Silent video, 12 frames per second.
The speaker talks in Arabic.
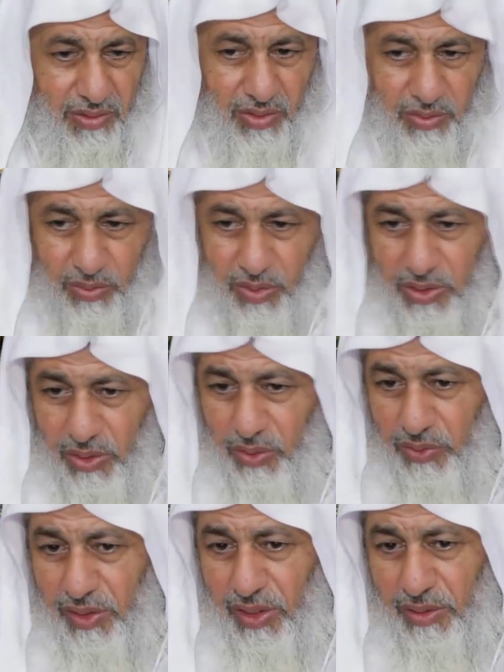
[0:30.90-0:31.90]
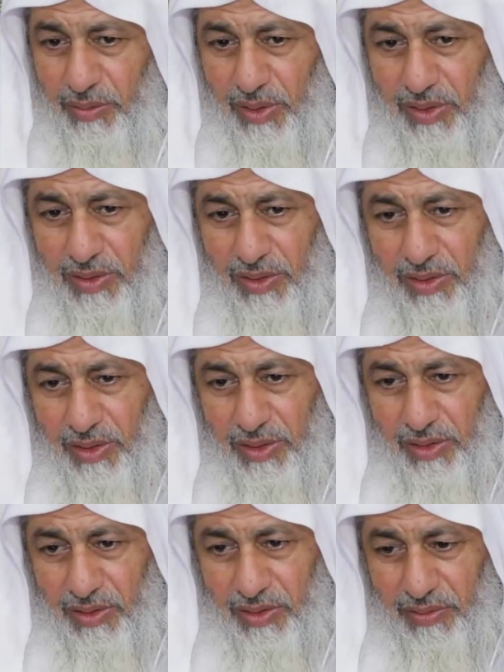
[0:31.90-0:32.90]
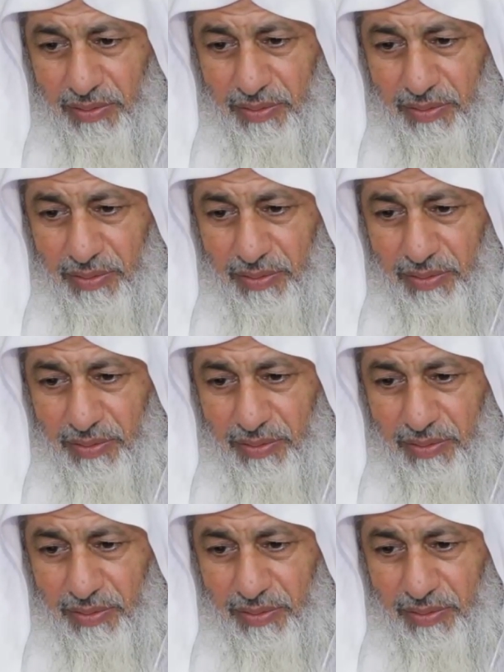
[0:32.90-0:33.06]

حكم أنه ظالم بهذه الطريقة